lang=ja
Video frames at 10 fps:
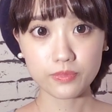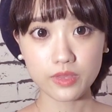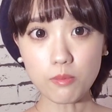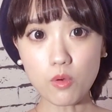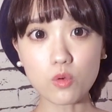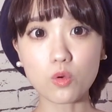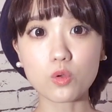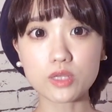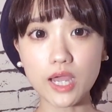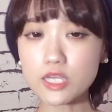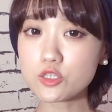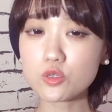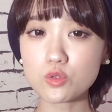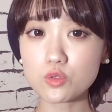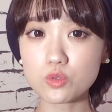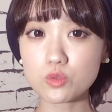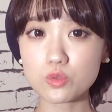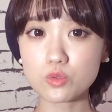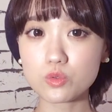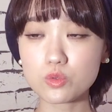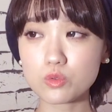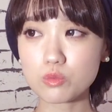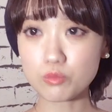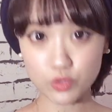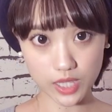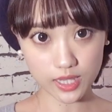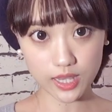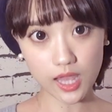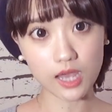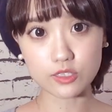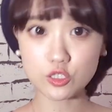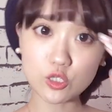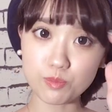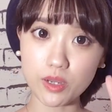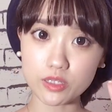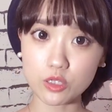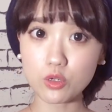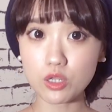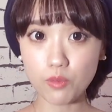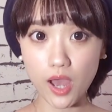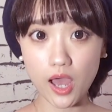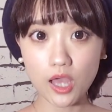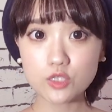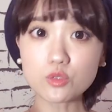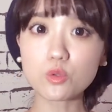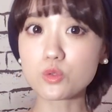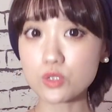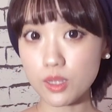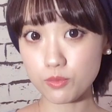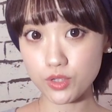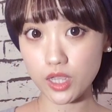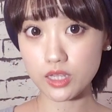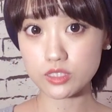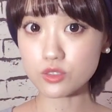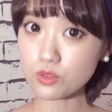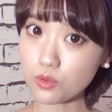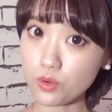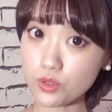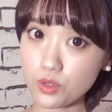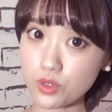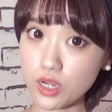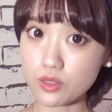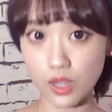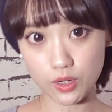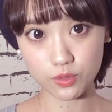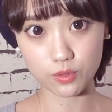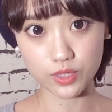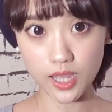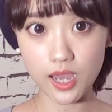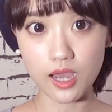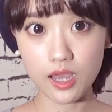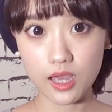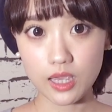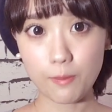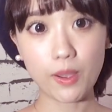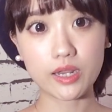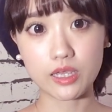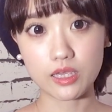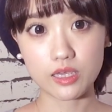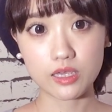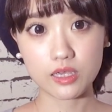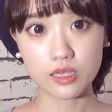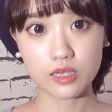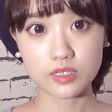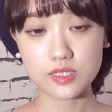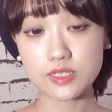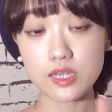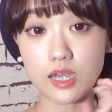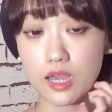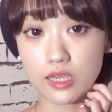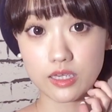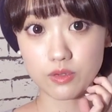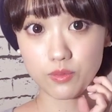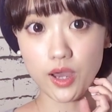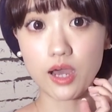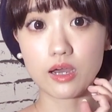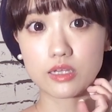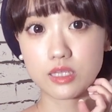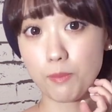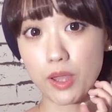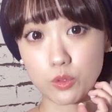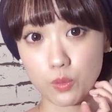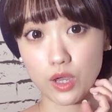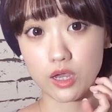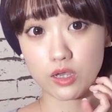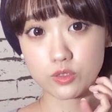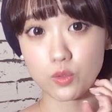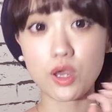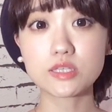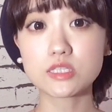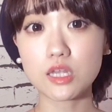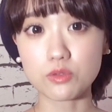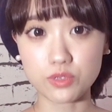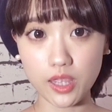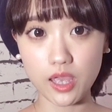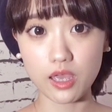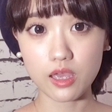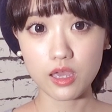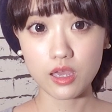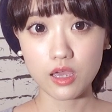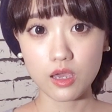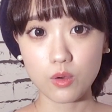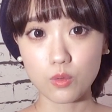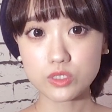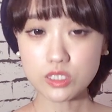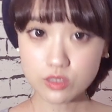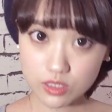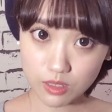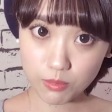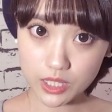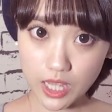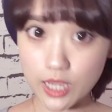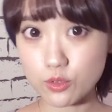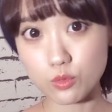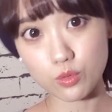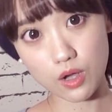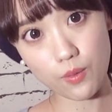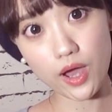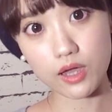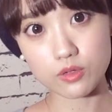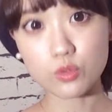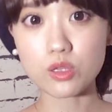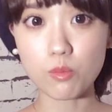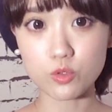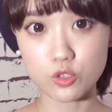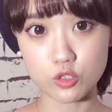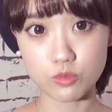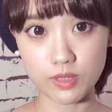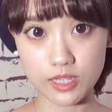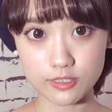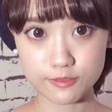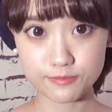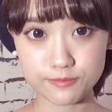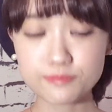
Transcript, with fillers: でもこう大衆向けなスーパーっていうよりはちょっと大人向けなちょっと高級感のあるようなやっぱり新世界はデパートはそういう感じなので落ち着いてみたい人とかはとてもおすすめです